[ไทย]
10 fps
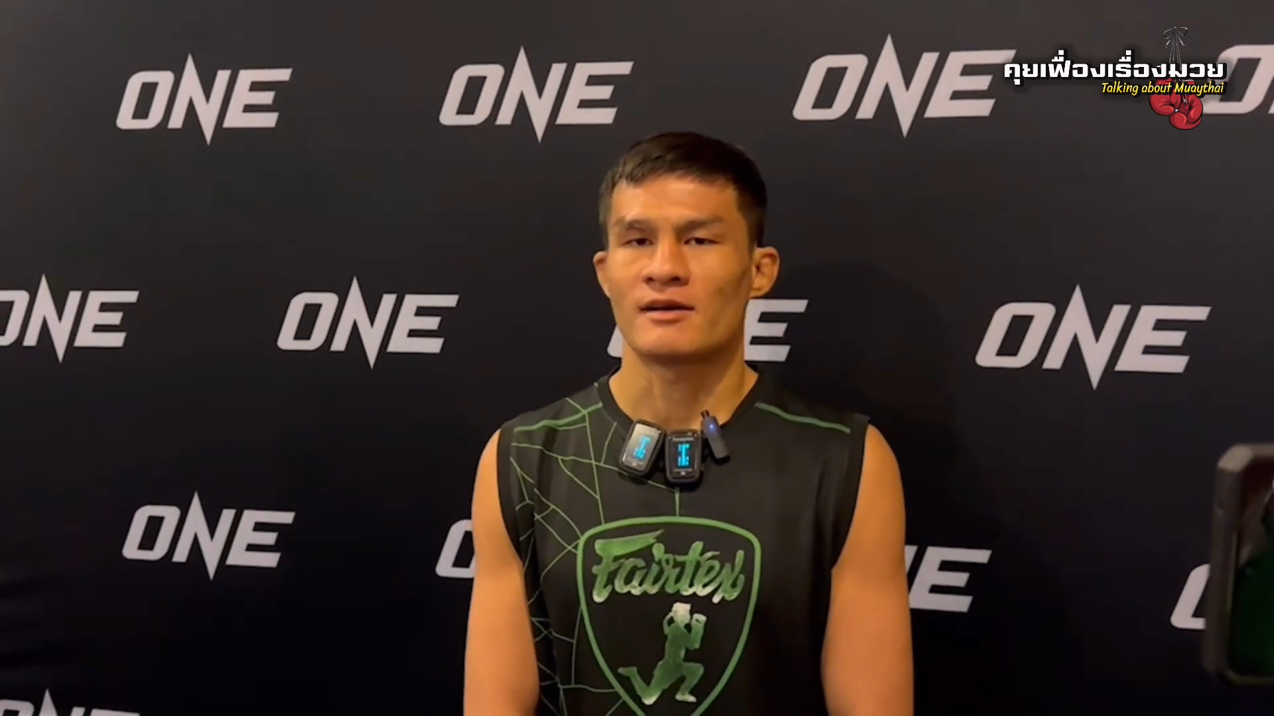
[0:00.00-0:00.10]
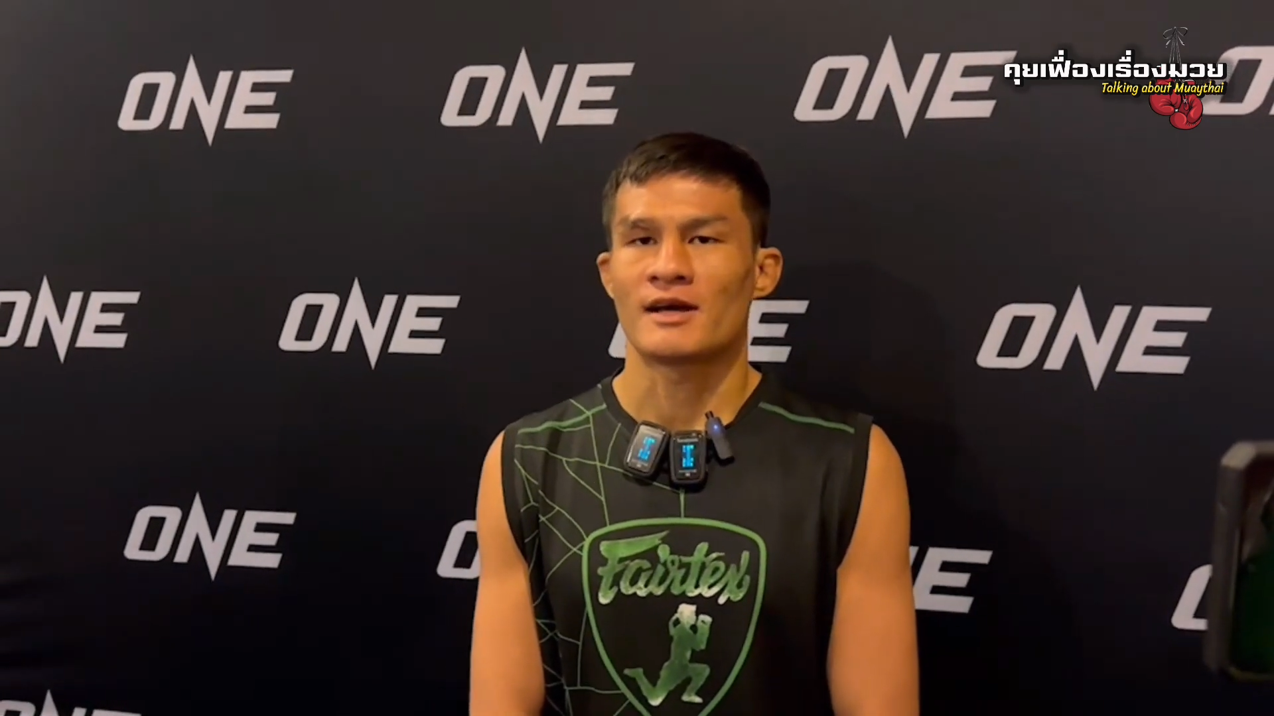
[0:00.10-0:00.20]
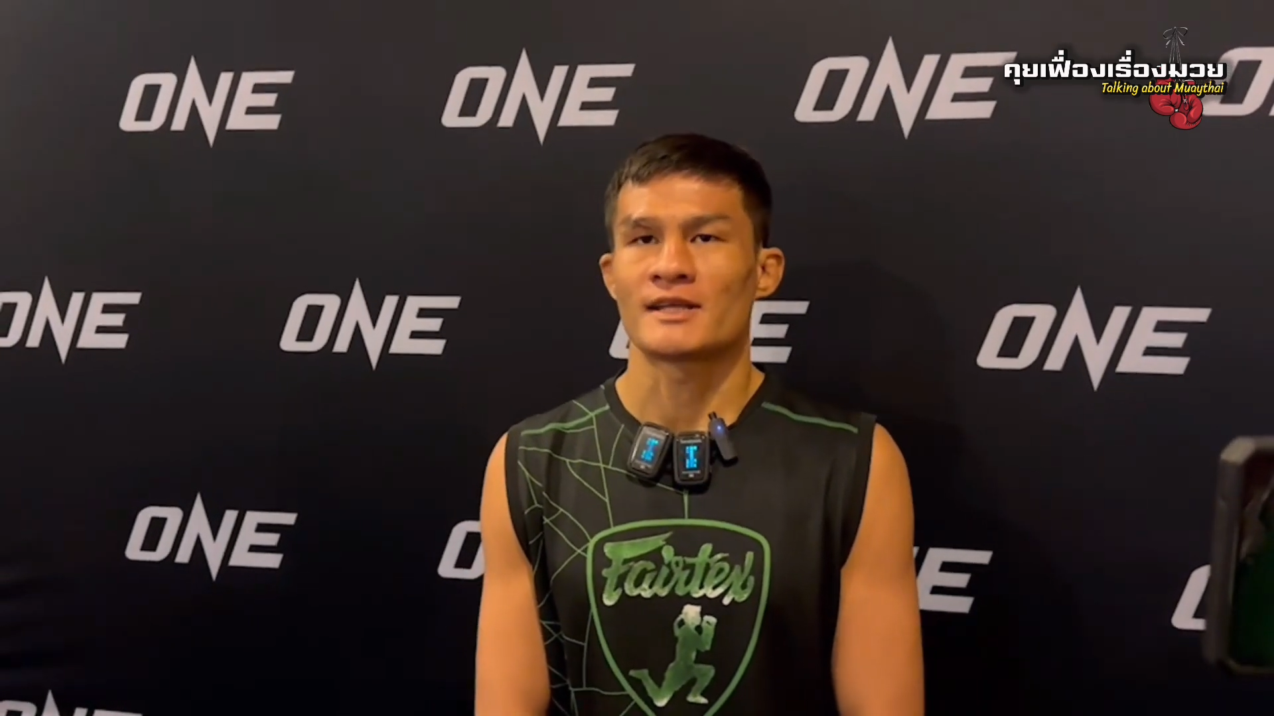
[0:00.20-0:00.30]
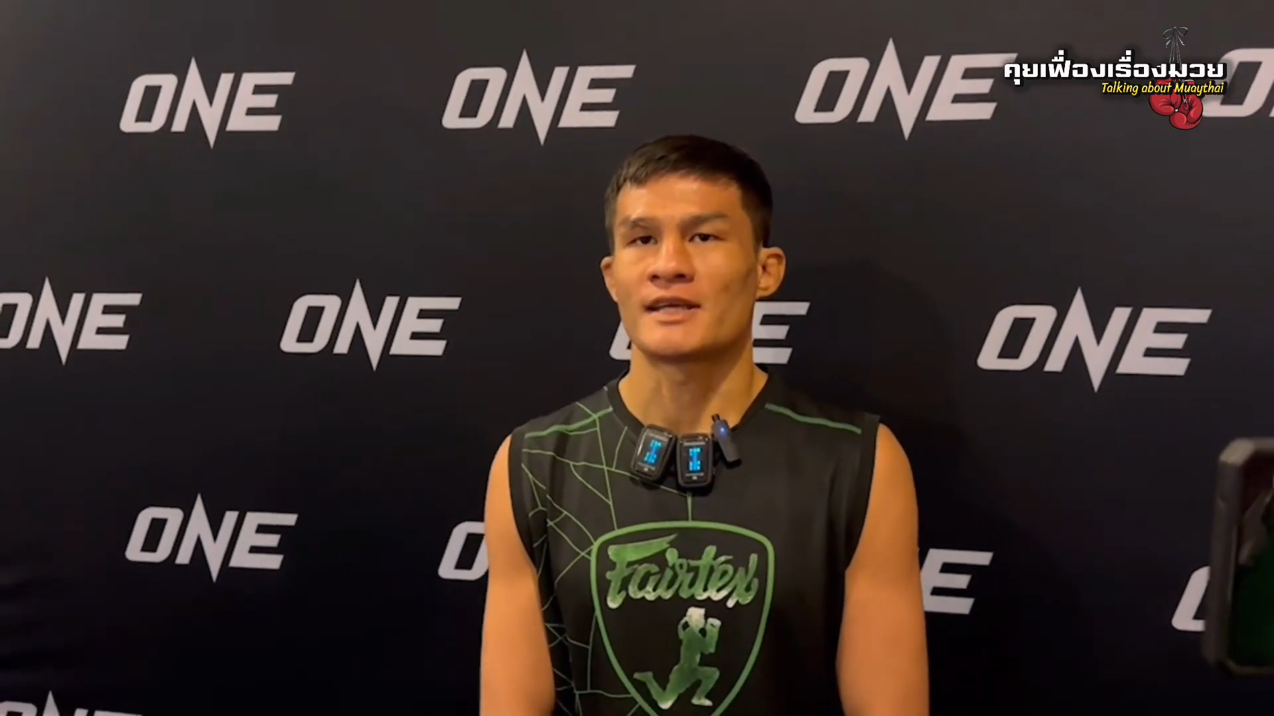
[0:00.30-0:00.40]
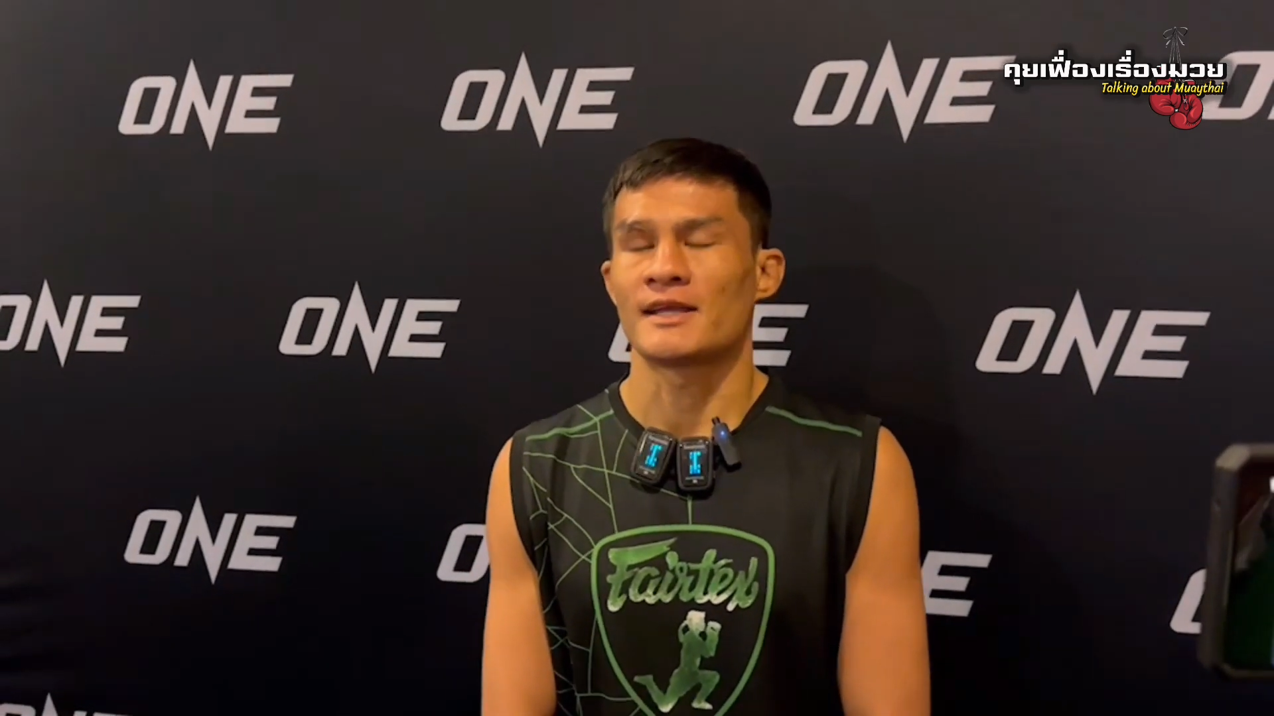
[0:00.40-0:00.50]

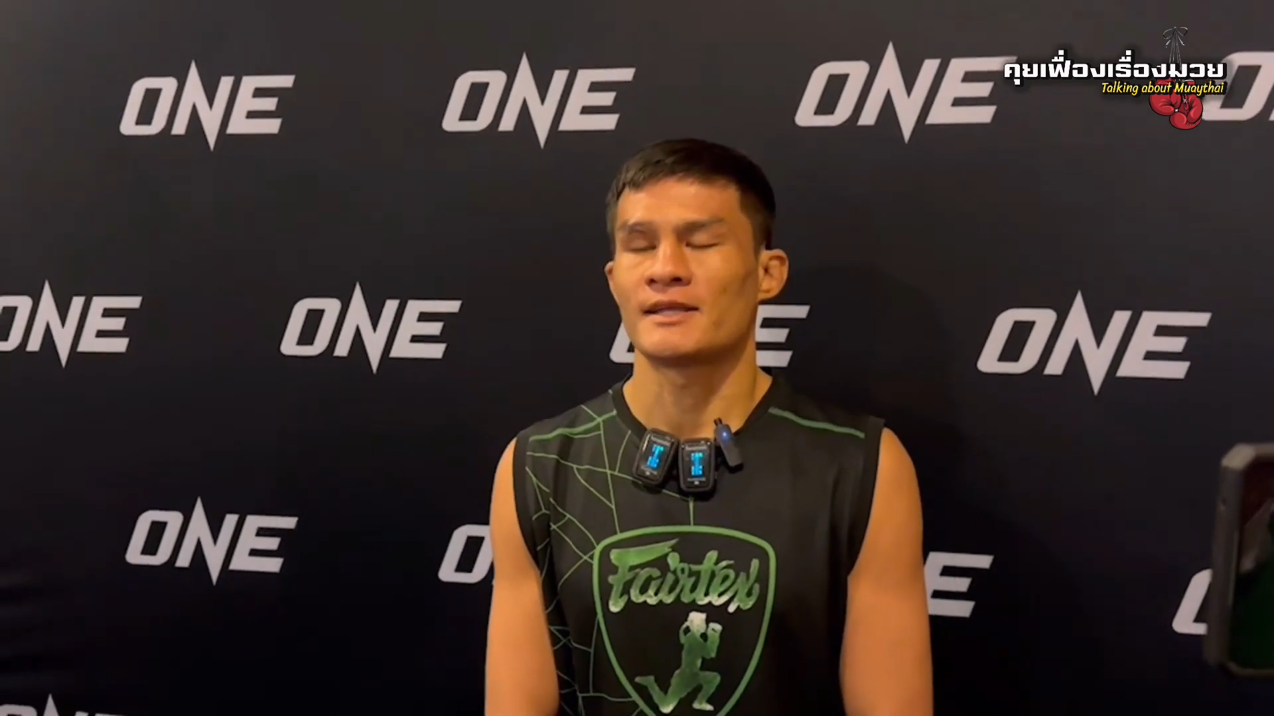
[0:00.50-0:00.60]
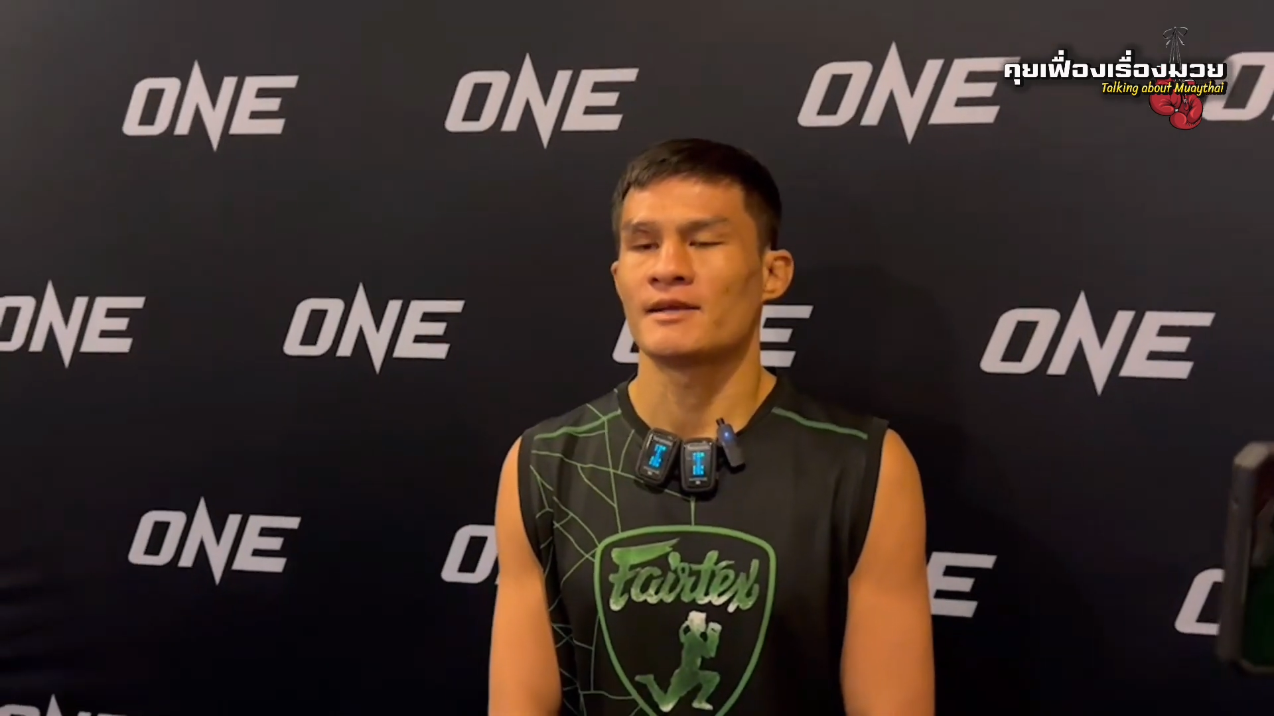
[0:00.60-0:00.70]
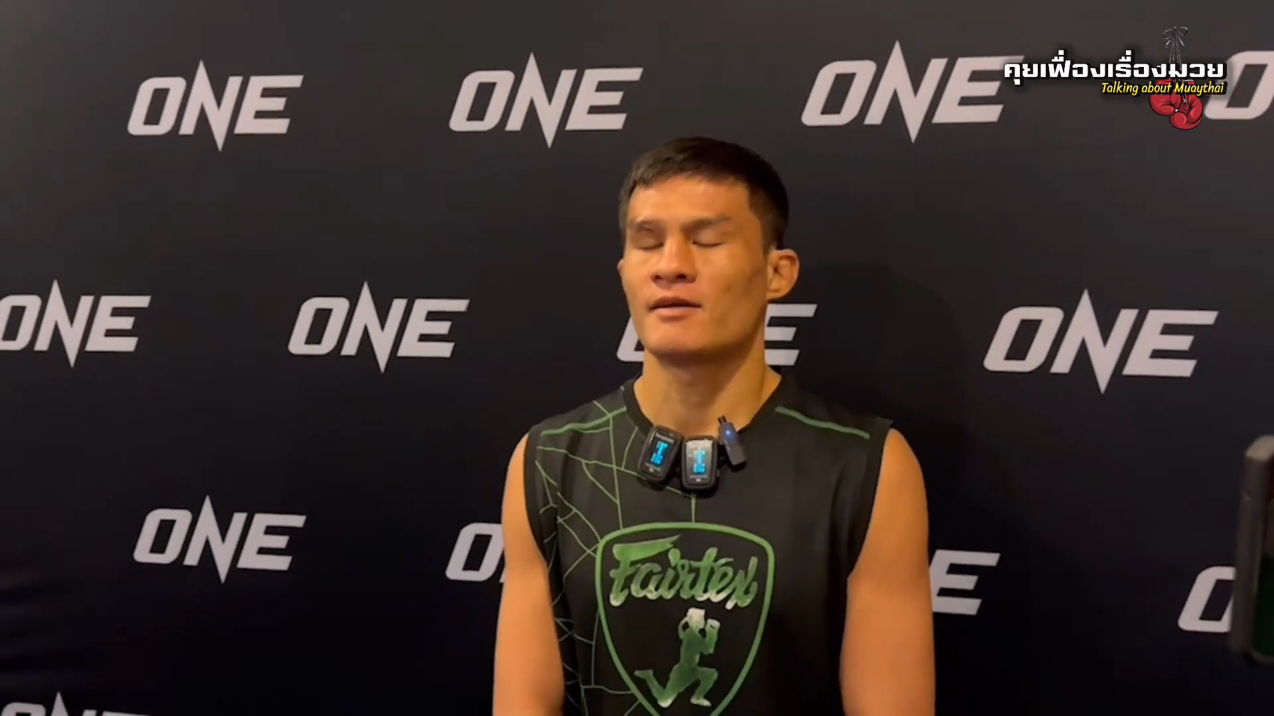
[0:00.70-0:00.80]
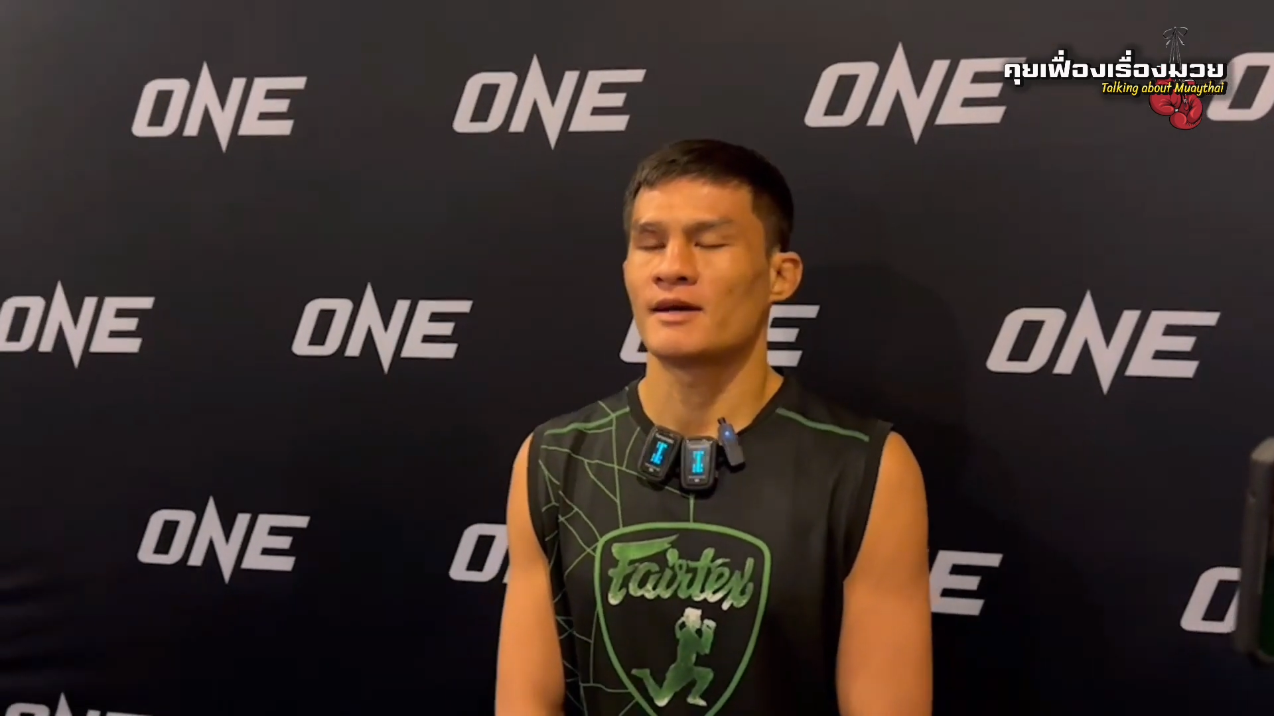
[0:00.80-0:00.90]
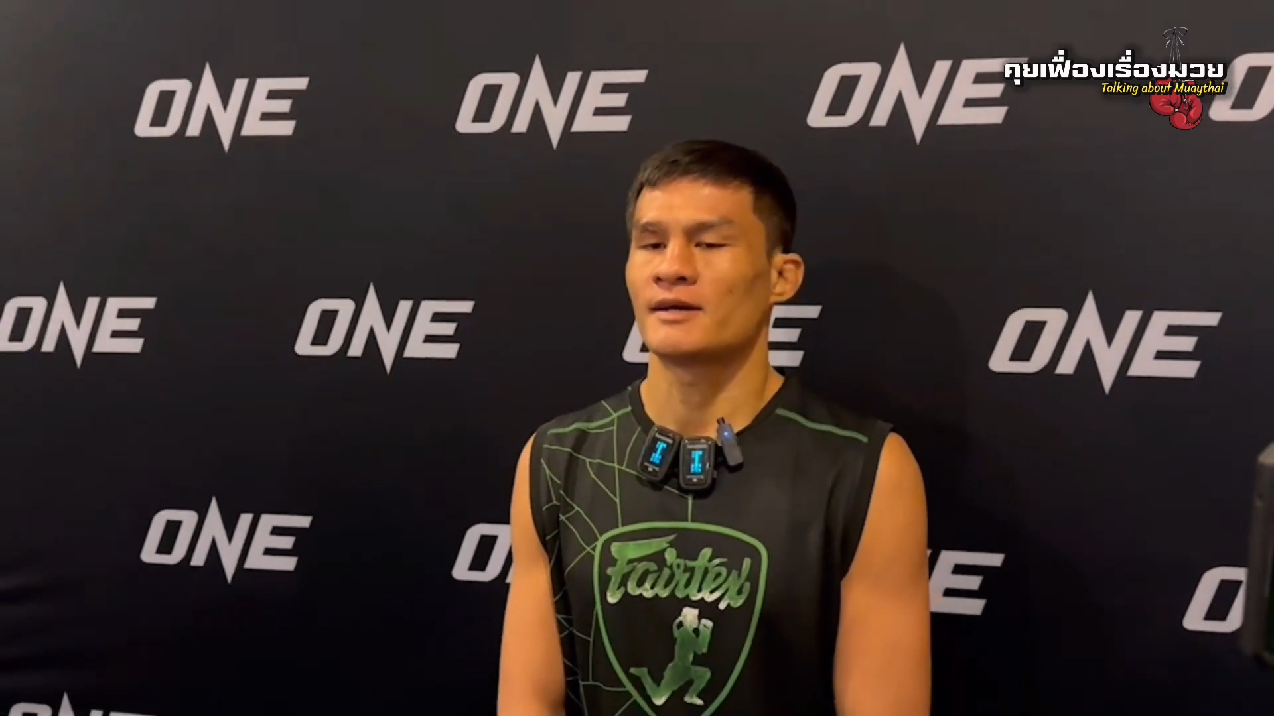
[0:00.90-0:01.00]
คาใจที่
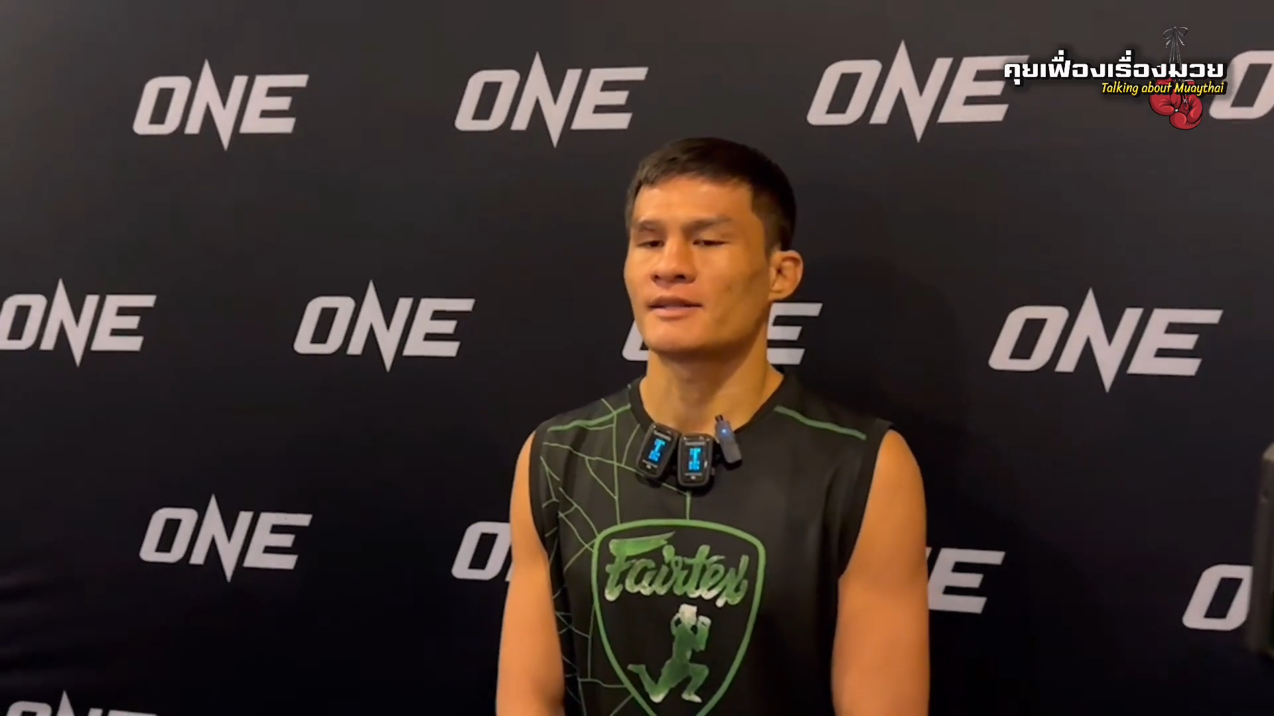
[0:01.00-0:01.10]
ว่า